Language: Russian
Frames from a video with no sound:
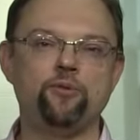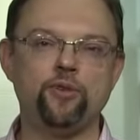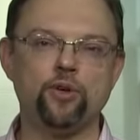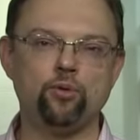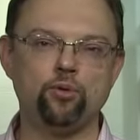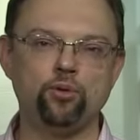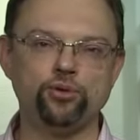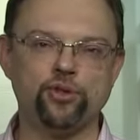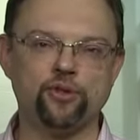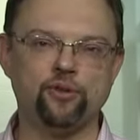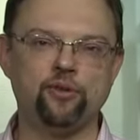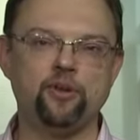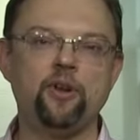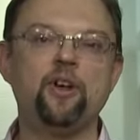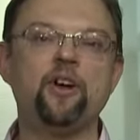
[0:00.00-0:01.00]
верхушки,
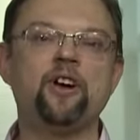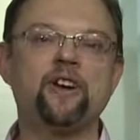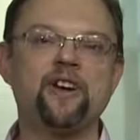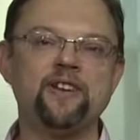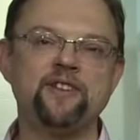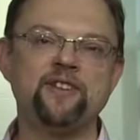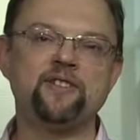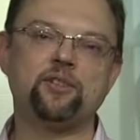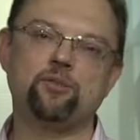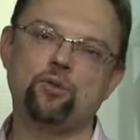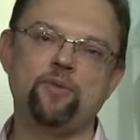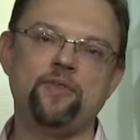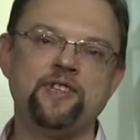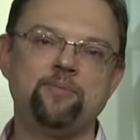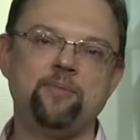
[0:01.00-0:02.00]
хранится
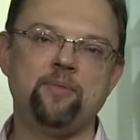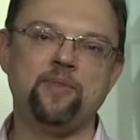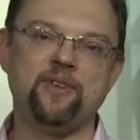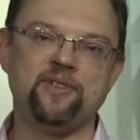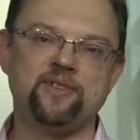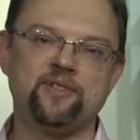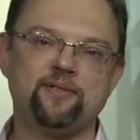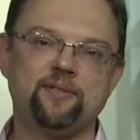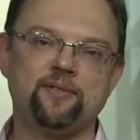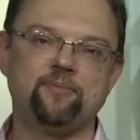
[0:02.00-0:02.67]
до 8 месяцев.